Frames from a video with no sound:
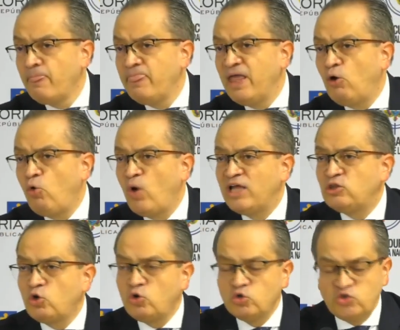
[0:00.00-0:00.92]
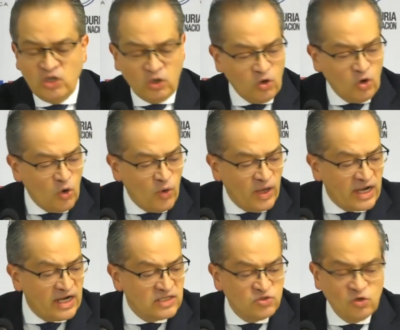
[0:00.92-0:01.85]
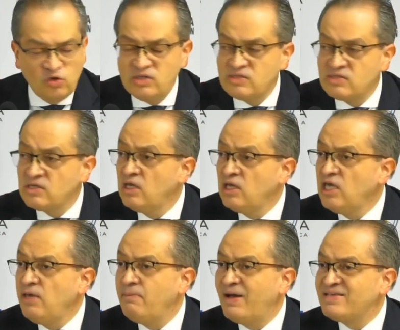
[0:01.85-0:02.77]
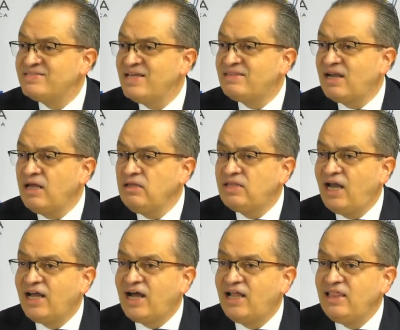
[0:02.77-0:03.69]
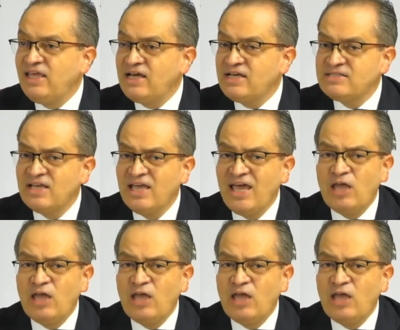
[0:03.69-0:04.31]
de cuatro o cinco gobernaciones y más de 30 alcaldías,